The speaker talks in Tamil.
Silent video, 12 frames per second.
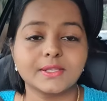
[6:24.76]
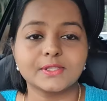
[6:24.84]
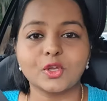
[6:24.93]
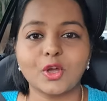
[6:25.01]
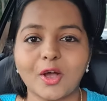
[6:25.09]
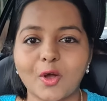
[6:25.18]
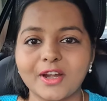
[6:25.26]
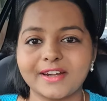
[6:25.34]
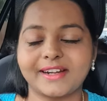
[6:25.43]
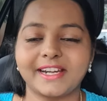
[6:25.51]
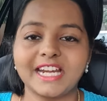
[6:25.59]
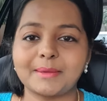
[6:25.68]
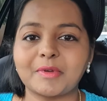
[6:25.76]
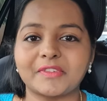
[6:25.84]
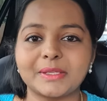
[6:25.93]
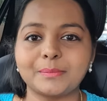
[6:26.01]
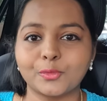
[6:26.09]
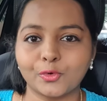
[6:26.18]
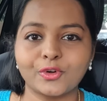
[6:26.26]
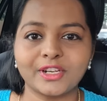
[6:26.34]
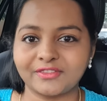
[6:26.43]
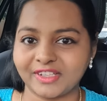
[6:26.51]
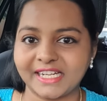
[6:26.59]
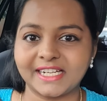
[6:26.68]
ஸோ ஆல்ரெடி நம்ம வந்து மூணு
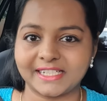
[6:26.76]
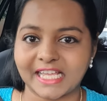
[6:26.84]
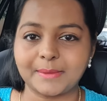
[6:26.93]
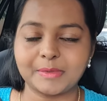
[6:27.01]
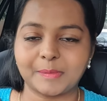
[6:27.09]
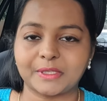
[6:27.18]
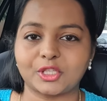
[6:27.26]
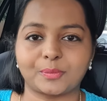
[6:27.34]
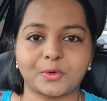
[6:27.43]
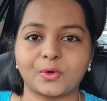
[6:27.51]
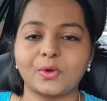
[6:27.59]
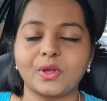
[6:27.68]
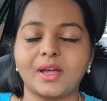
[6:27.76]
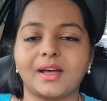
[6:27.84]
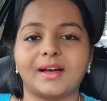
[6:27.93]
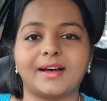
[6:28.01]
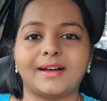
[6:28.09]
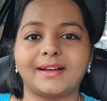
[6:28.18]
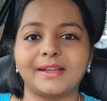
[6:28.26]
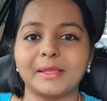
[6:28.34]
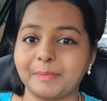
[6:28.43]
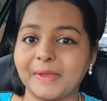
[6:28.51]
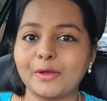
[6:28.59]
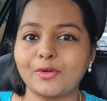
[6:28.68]
வீடு டைப்ஸ் பார்த்துருப்போம்
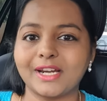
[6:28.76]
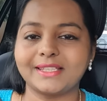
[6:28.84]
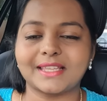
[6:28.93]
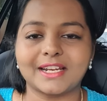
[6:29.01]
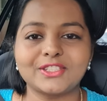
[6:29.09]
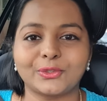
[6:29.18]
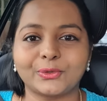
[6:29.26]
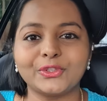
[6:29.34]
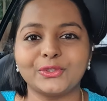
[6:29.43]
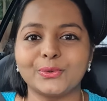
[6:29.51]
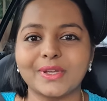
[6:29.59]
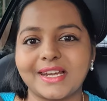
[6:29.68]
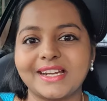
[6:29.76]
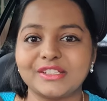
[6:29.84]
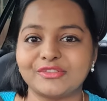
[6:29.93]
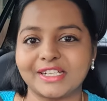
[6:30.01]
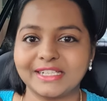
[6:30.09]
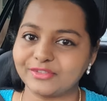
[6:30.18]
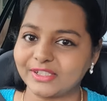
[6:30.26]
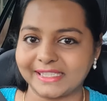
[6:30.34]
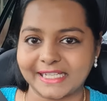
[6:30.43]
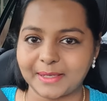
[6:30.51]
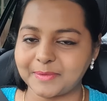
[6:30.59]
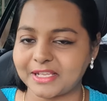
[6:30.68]
இப்போயே உங்களுக்கு தெரிஞ்சிருக்கும் யூகேல டிஃப்ரெண்ட்
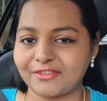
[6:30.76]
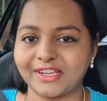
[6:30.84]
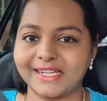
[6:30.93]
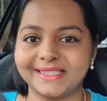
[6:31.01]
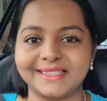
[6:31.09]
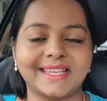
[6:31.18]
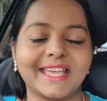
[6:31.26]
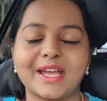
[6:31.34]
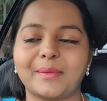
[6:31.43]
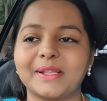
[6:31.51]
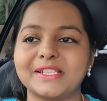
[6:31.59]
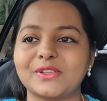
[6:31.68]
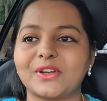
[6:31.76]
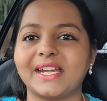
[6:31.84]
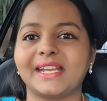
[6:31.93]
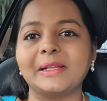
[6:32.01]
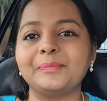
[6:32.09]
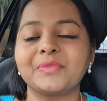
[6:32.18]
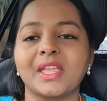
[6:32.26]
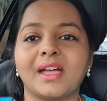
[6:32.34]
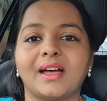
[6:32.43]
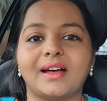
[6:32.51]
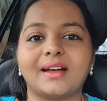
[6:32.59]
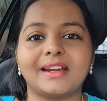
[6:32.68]
டிஃப்ரெண்ட் டைப்ஸாக வீடு இருக்கே அப்படின்னு சொல்லிட்டு
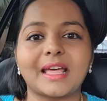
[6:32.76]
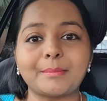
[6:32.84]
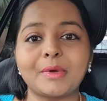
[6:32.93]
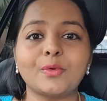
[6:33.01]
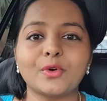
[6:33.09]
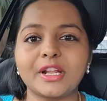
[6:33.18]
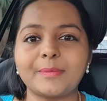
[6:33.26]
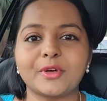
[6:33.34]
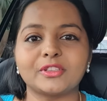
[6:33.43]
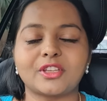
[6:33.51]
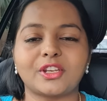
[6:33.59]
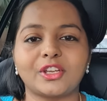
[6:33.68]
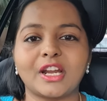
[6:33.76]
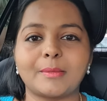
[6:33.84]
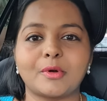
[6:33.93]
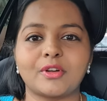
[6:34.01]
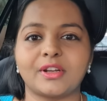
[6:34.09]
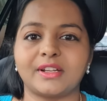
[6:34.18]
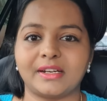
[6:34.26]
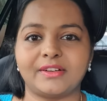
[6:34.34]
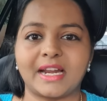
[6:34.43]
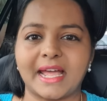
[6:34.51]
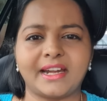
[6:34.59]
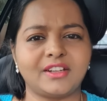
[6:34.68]
நம்ம ஊரை பொறுத்த வரைக்கும் நம்ம ஒரு
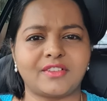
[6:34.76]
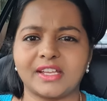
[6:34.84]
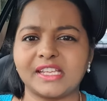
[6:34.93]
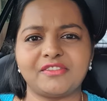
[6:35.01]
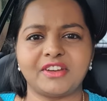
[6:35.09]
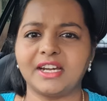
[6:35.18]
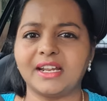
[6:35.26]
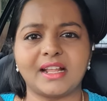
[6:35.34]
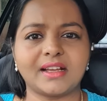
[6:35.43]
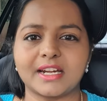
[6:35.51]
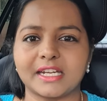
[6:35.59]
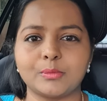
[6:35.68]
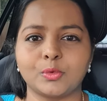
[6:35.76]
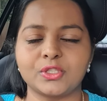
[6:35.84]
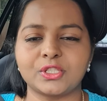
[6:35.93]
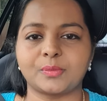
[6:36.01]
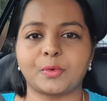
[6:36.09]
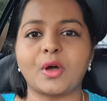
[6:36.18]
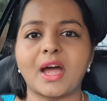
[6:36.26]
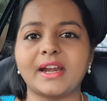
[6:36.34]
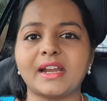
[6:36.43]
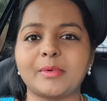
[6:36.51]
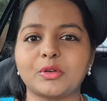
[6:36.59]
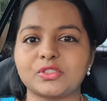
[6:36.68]
லேண்டு வாங்கி வீடெல்லாம் கட்டி முடிச்சிருப்போம்
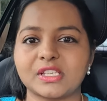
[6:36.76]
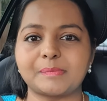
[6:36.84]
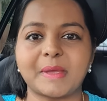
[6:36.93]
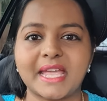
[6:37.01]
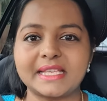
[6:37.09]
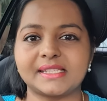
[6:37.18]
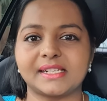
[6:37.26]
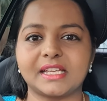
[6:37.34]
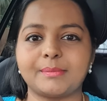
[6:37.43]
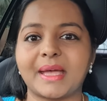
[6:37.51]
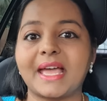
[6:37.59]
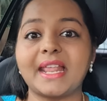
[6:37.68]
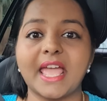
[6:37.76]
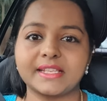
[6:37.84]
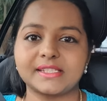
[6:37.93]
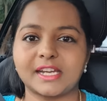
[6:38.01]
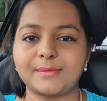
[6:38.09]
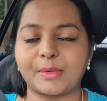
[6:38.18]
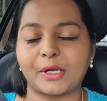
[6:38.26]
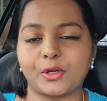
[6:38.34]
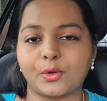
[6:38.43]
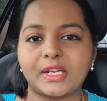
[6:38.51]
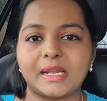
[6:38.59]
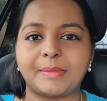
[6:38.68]
ஆனால் நம்ம கொஞ்சம் ஸ்பேஸ் இருக்கு மேலே எக்ஸ்டெண்ட்
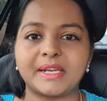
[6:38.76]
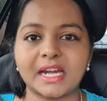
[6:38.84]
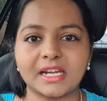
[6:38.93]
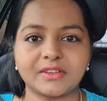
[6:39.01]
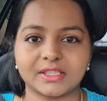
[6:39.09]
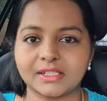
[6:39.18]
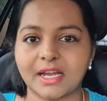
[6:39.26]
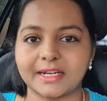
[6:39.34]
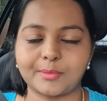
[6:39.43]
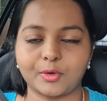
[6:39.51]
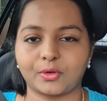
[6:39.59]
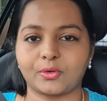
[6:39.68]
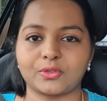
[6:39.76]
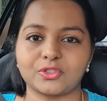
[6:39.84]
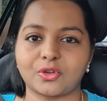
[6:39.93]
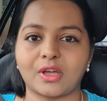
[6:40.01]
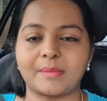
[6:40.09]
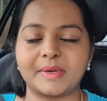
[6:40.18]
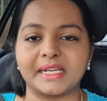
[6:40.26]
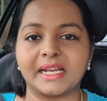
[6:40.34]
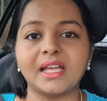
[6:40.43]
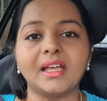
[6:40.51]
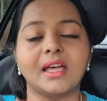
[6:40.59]
பண்ணணும் இல்லை பின்னாடி வந்து கட்ட போகிறோம் கொஞ்சம் அப்படின்னா